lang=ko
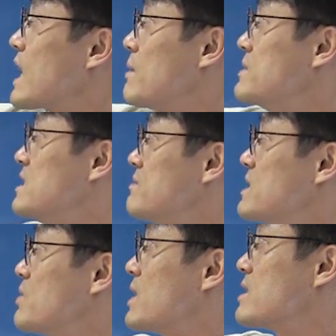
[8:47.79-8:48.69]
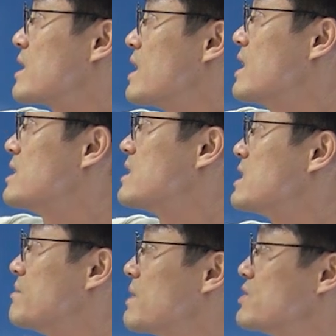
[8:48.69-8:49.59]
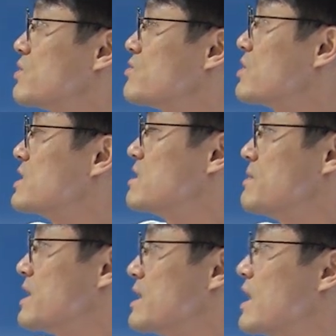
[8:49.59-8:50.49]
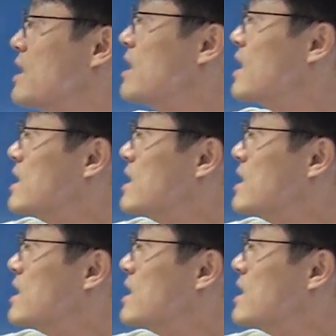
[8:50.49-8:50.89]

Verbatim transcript: 담심제로 하는 게 재판 청구권 침해이냐